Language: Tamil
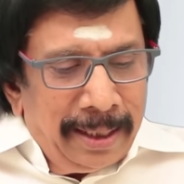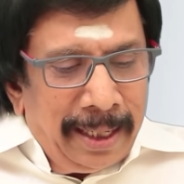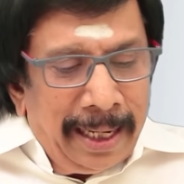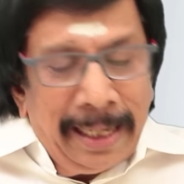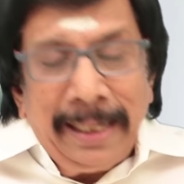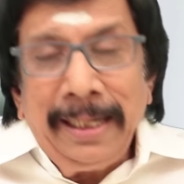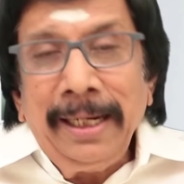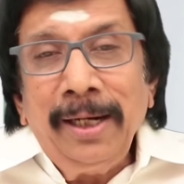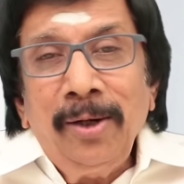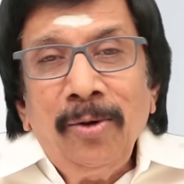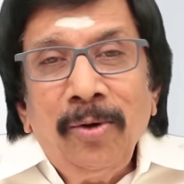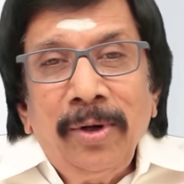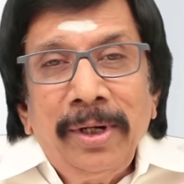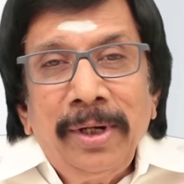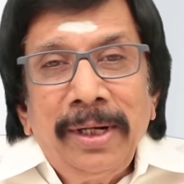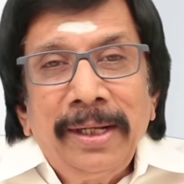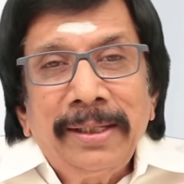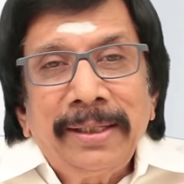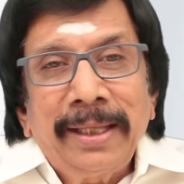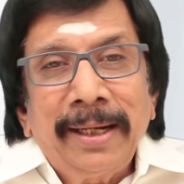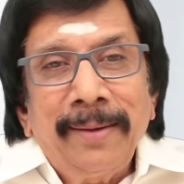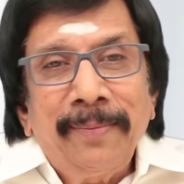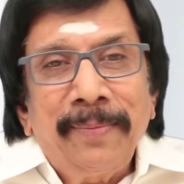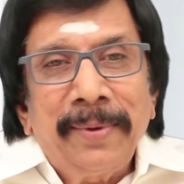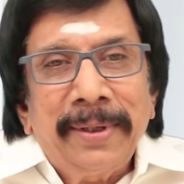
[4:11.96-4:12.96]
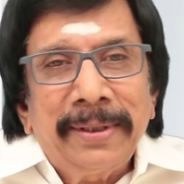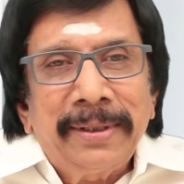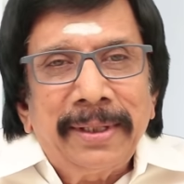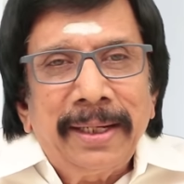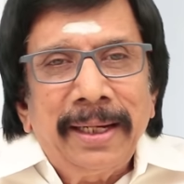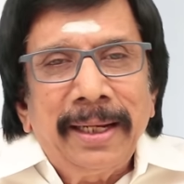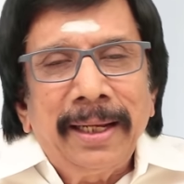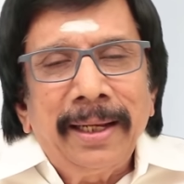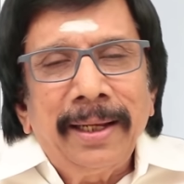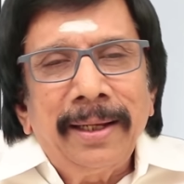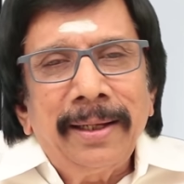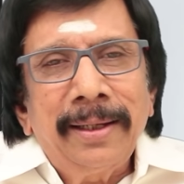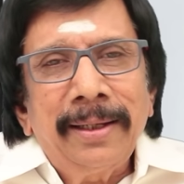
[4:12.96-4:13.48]
அழகில் ஓயிலை
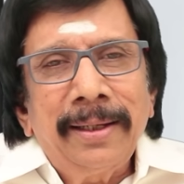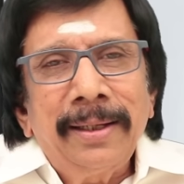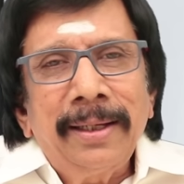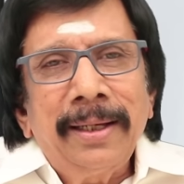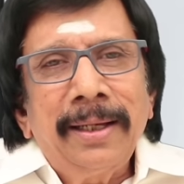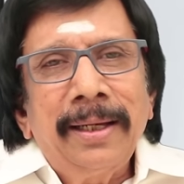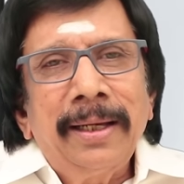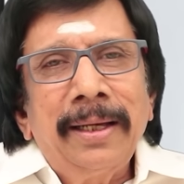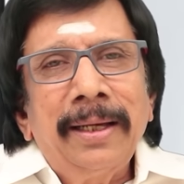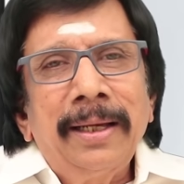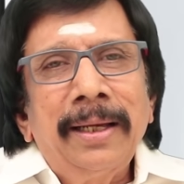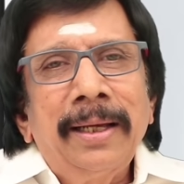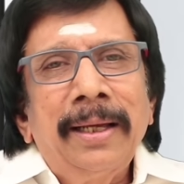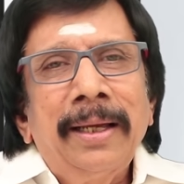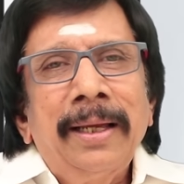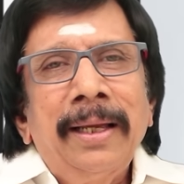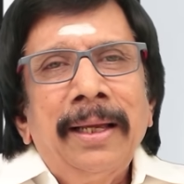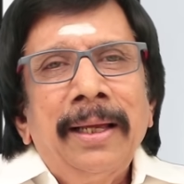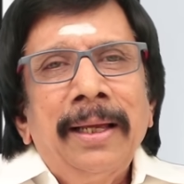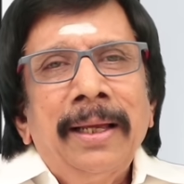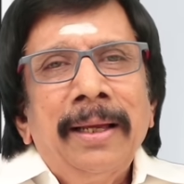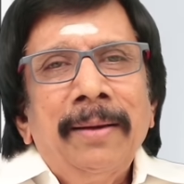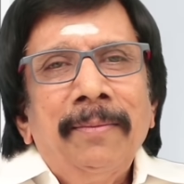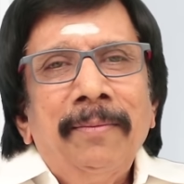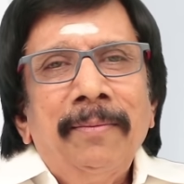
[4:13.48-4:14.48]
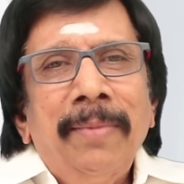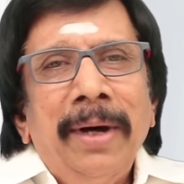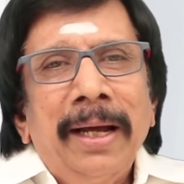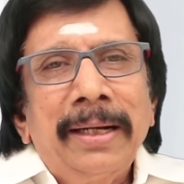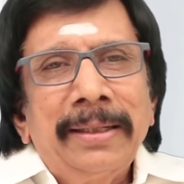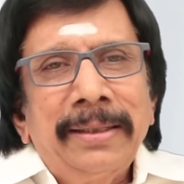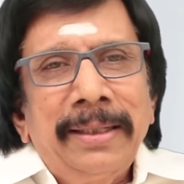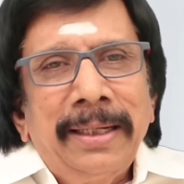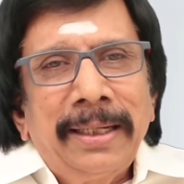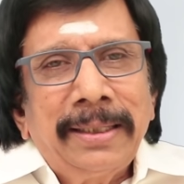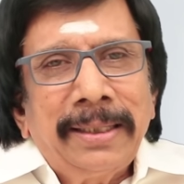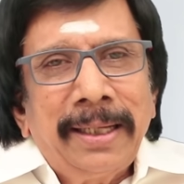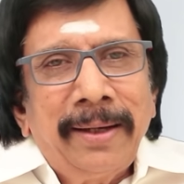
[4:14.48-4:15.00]
திரைப்படத்திலே
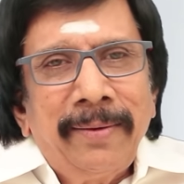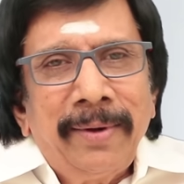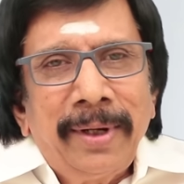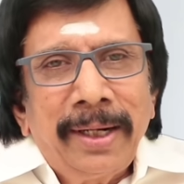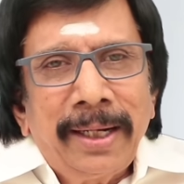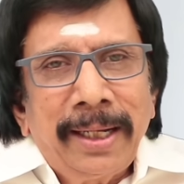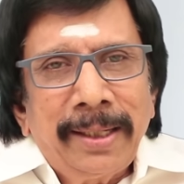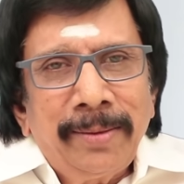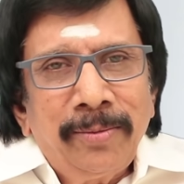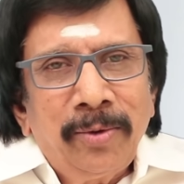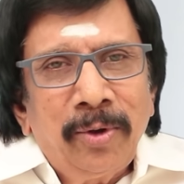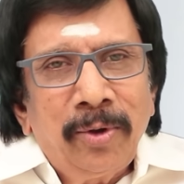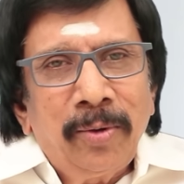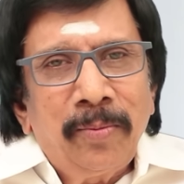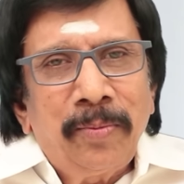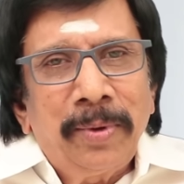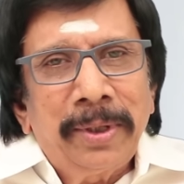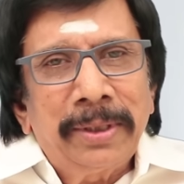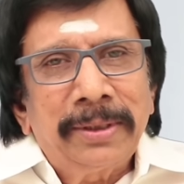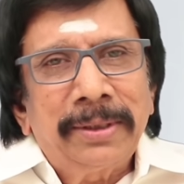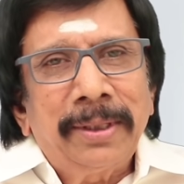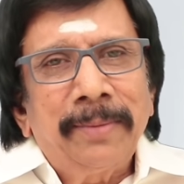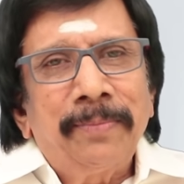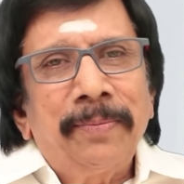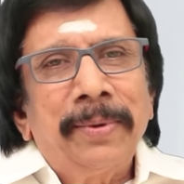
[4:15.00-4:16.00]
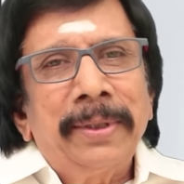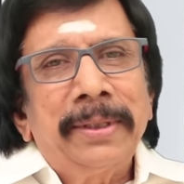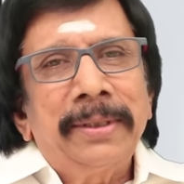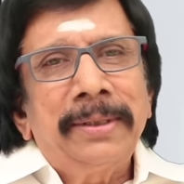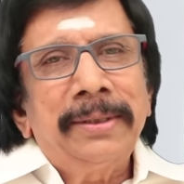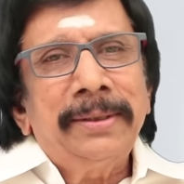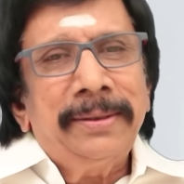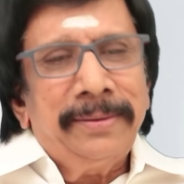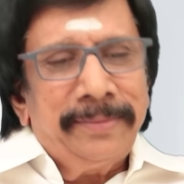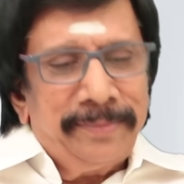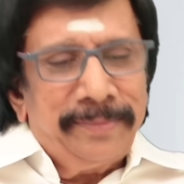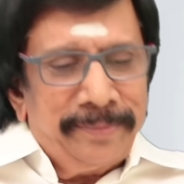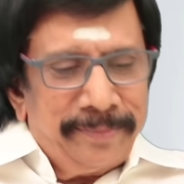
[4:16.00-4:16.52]
பாரதி ராஜாவால் அறிமுகப்படுத்தப்பட்டு